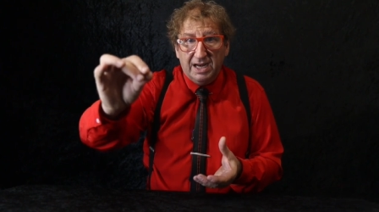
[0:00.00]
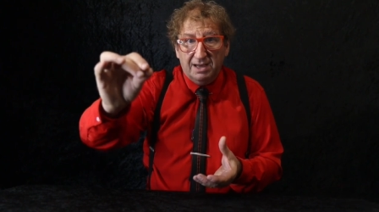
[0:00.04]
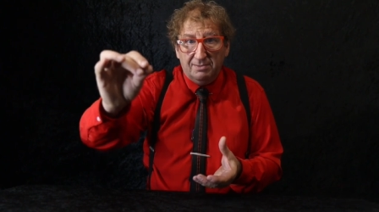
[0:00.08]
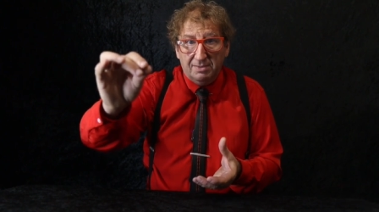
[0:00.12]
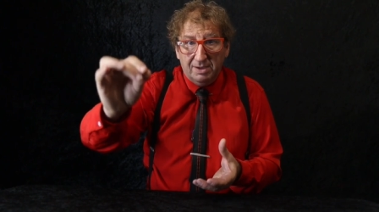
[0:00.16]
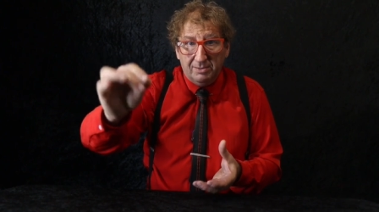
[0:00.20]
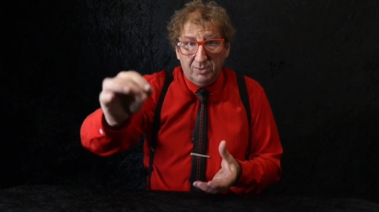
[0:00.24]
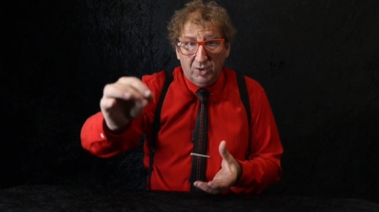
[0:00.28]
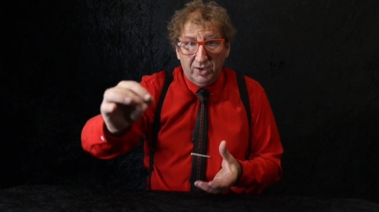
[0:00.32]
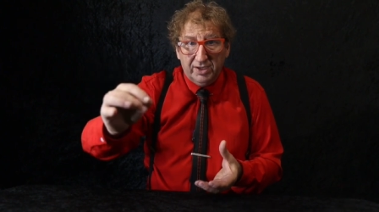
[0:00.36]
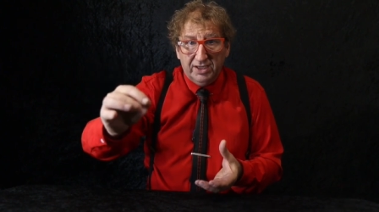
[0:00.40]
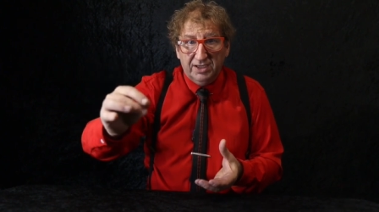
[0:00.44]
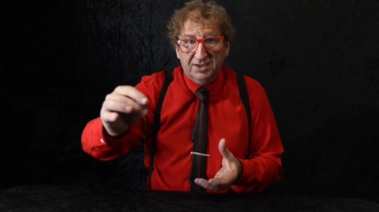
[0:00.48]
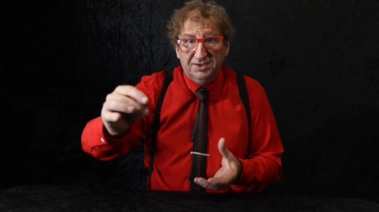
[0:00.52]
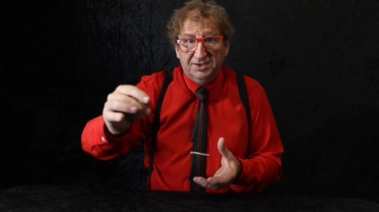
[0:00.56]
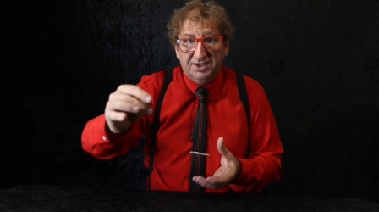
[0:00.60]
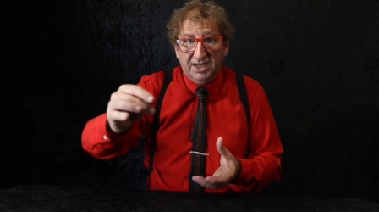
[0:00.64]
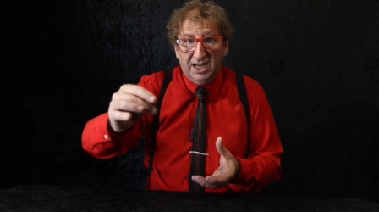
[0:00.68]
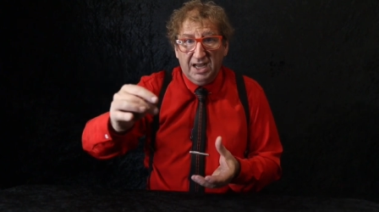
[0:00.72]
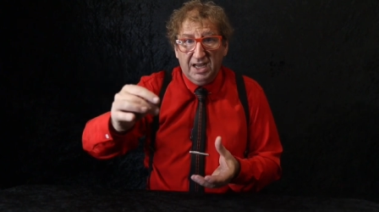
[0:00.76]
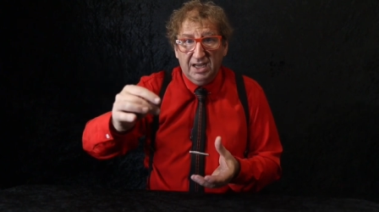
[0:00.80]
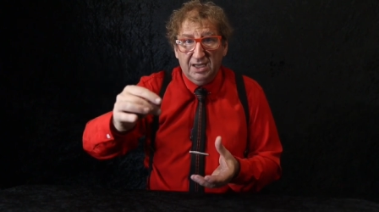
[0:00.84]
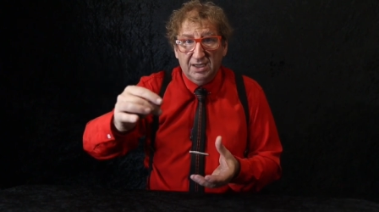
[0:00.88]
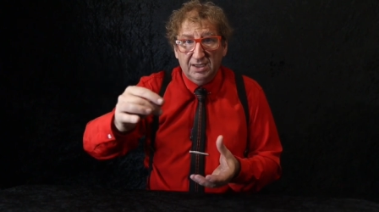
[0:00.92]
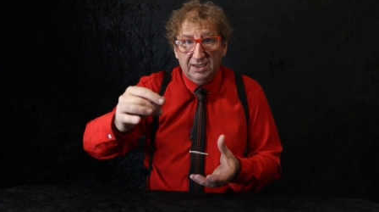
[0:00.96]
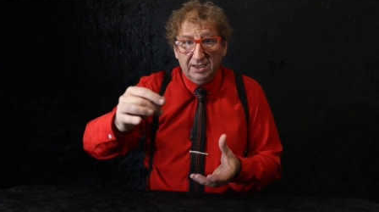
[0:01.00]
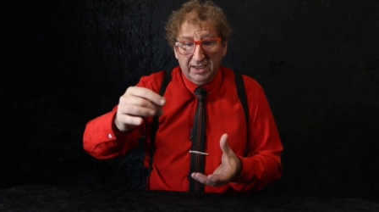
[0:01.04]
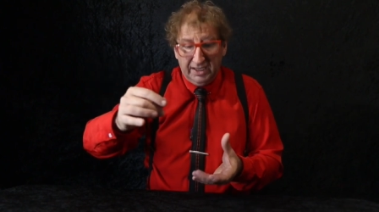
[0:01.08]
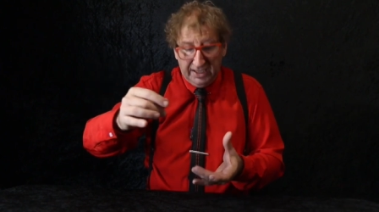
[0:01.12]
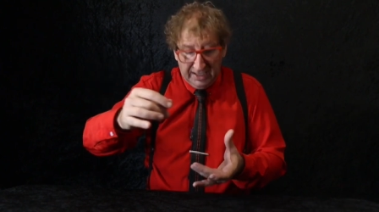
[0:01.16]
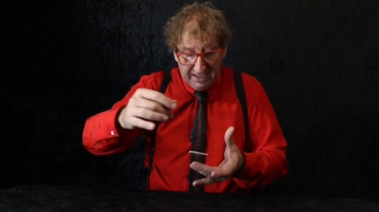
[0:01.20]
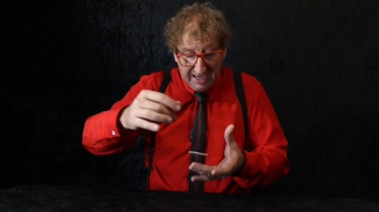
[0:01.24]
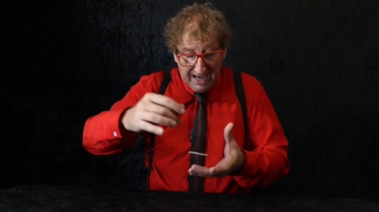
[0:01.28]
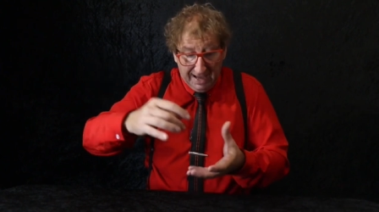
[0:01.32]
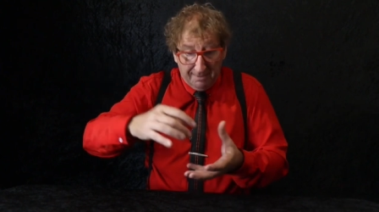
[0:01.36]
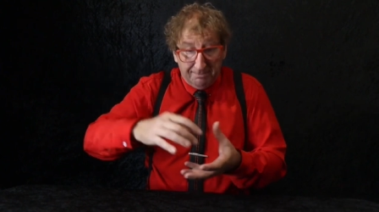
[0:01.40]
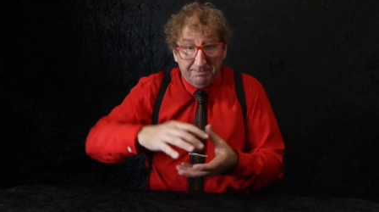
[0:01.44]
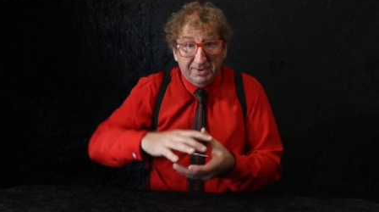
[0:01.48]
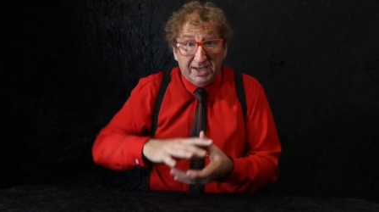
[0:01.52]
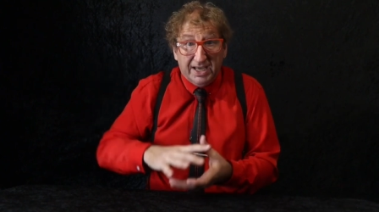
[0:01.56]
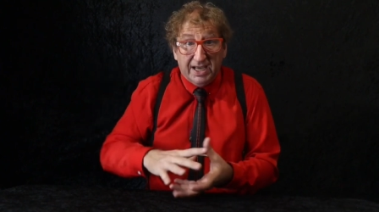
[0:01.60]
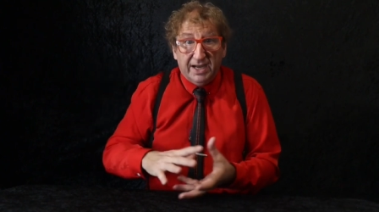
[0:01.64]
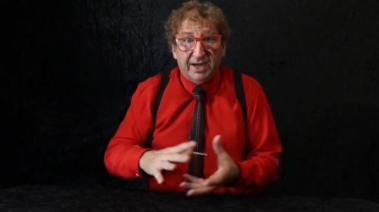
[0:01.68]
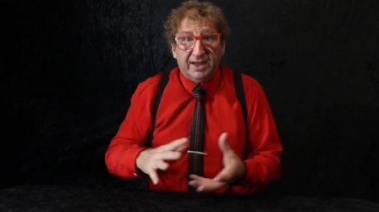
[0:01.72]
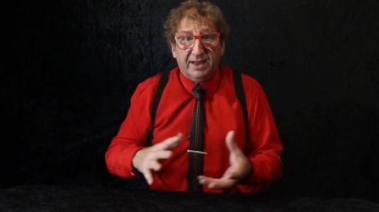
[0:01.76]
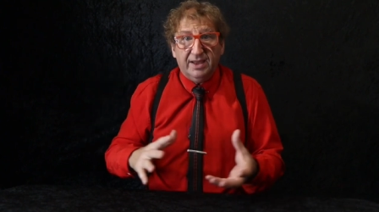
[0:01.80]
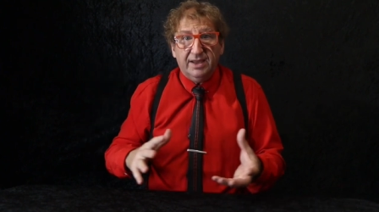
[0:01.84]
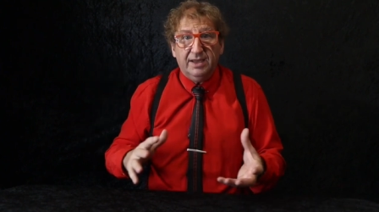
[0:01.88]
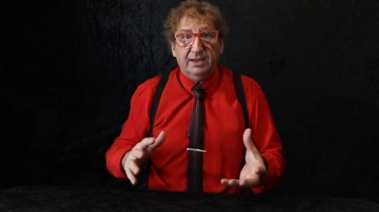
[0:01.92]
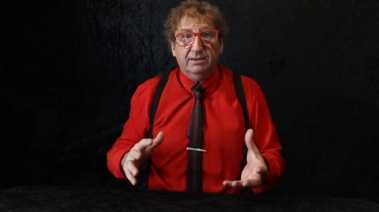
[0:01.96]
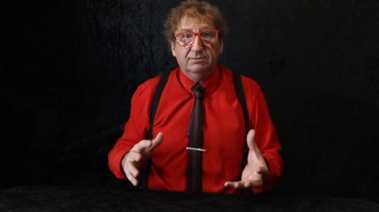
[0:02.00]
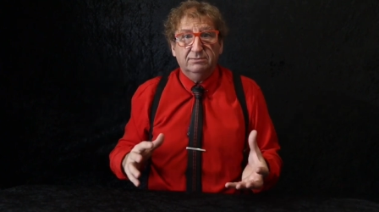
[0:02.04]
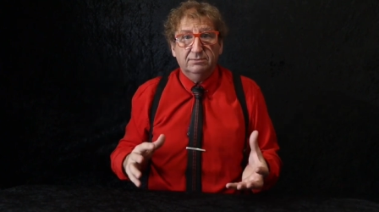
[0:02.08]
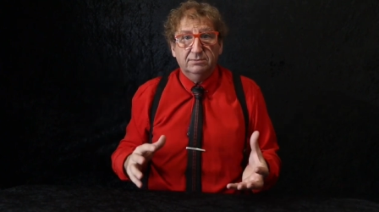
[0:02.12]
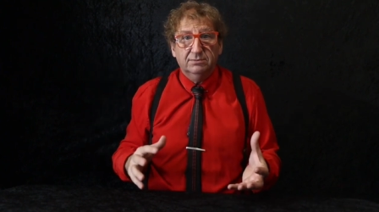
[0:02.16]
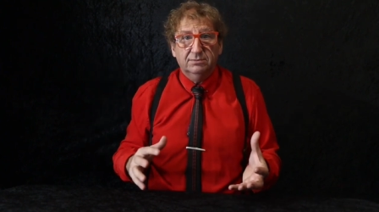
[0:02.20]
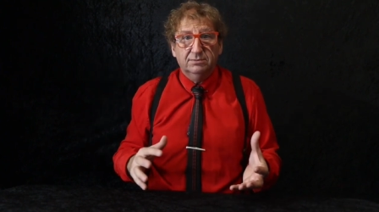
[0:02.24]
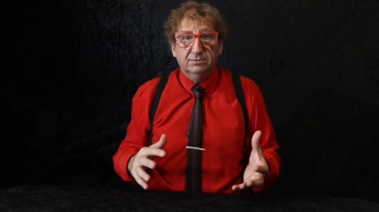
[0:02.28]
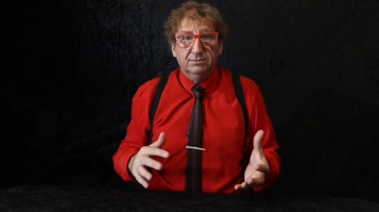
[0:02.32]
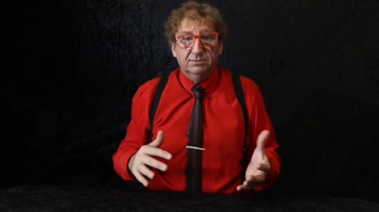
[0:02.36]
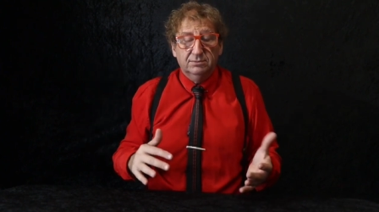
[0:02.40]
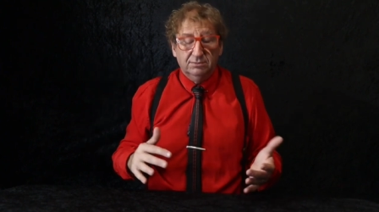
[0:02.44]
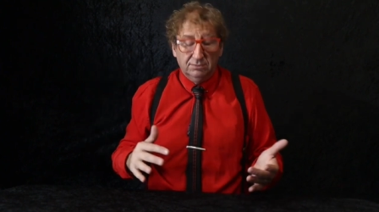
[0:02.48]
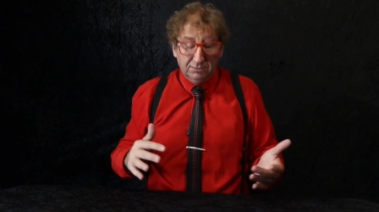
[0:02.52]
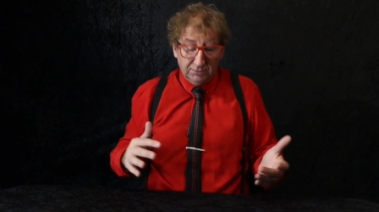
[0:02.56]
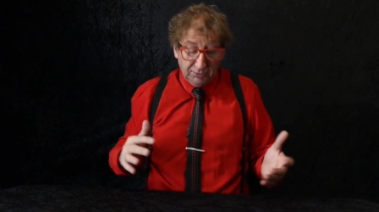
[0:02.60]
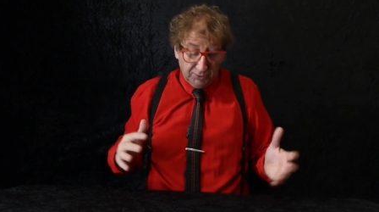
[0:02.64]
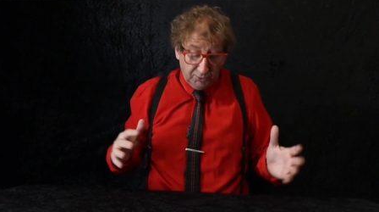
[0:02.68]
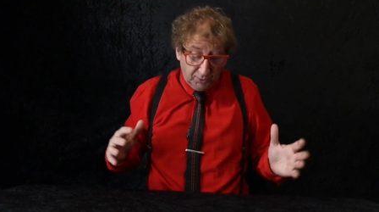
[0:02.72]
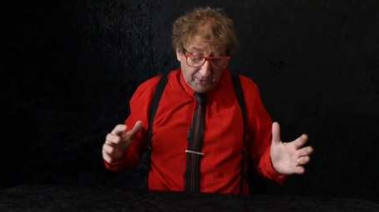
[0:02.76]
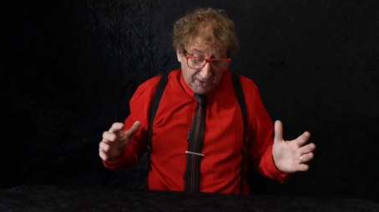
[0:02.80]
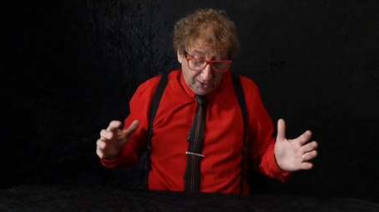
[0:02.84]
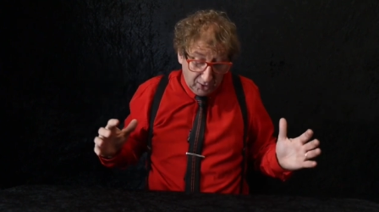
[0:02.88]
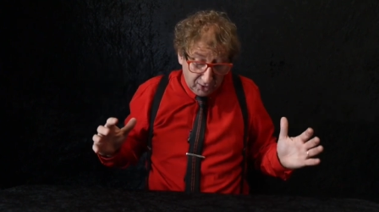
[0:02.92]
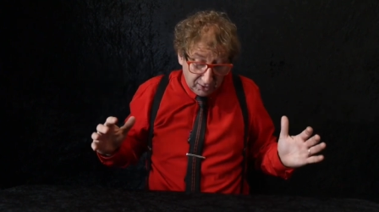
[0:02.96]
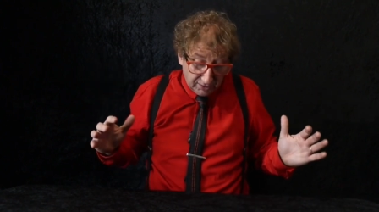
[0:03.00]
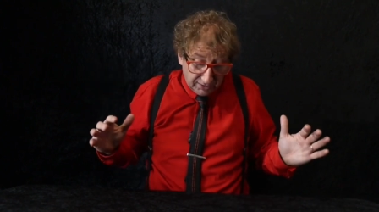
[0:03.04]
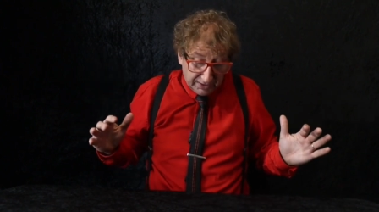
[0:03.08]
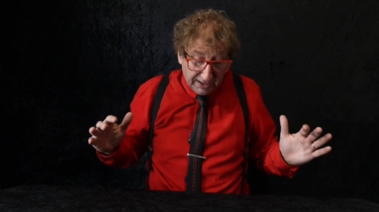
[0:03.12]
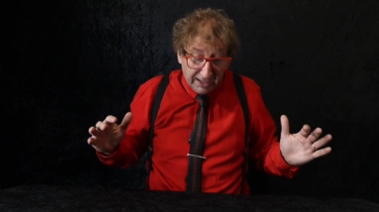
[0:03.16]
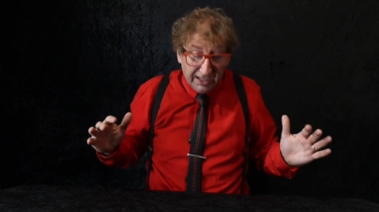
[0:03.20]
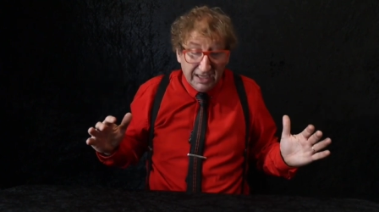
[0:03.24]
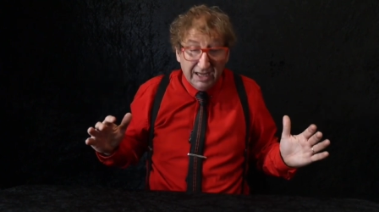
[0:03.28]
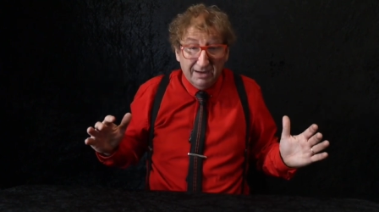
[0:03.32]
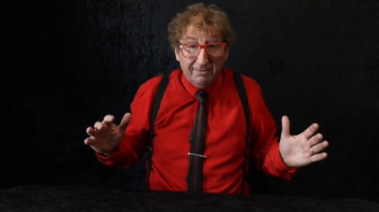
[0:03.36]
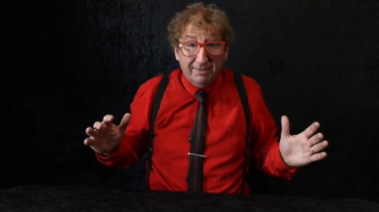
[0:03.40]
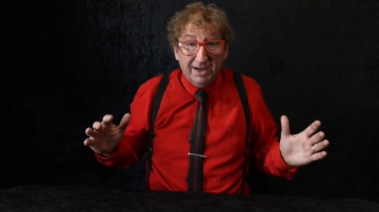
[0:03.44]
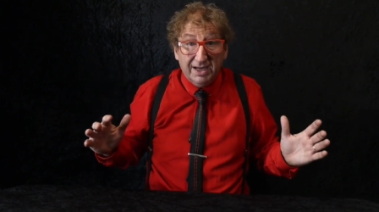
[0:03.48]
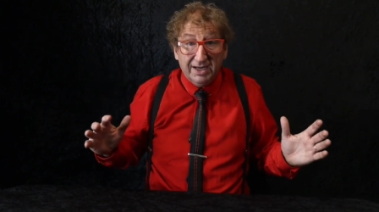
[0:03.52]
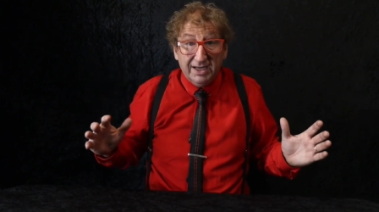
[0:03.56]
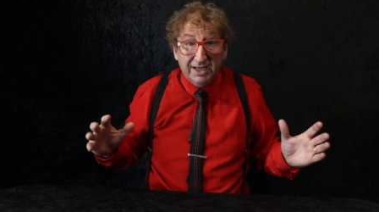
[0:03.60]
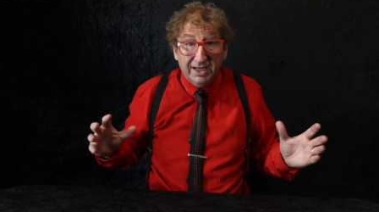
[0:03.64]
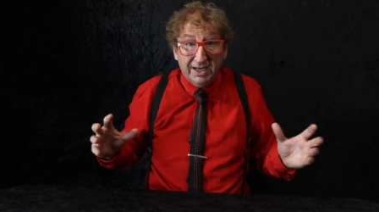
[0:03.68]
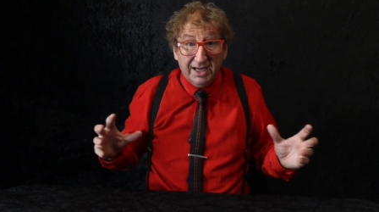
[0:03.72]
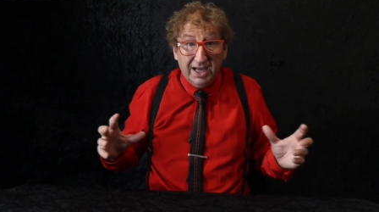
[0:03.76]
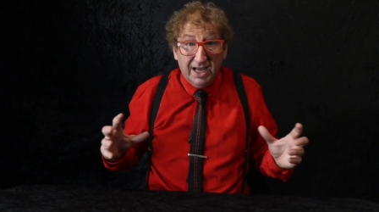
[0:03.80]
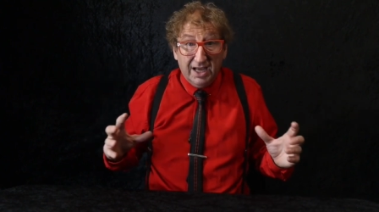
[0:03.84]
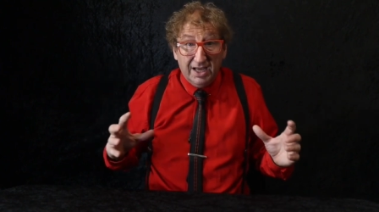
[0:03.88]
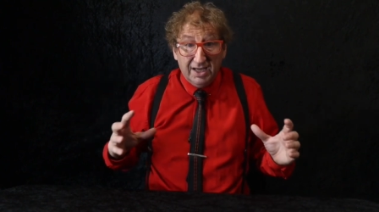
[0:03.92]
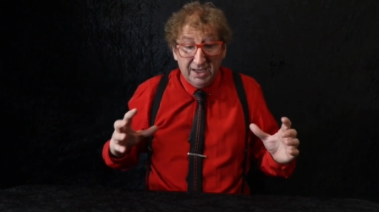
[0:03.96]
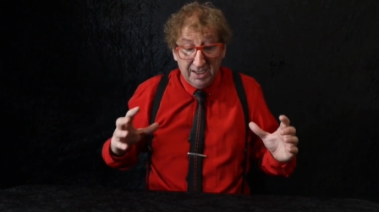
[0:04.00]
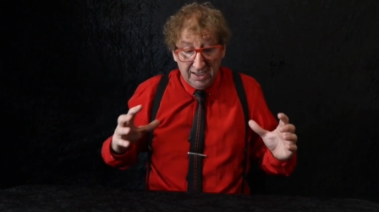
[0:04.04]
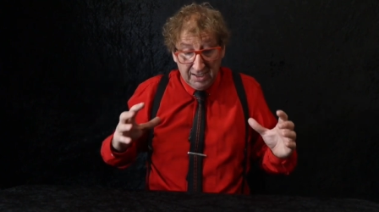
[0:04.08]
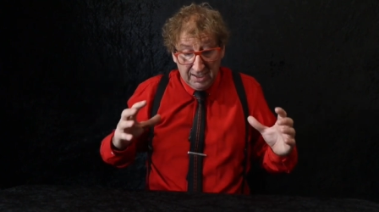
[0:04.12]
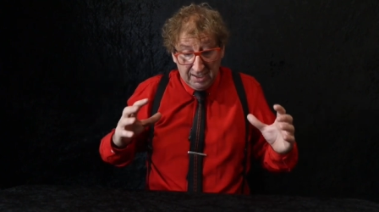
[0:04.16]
la memoriza y la pierde. Yo encontré la manera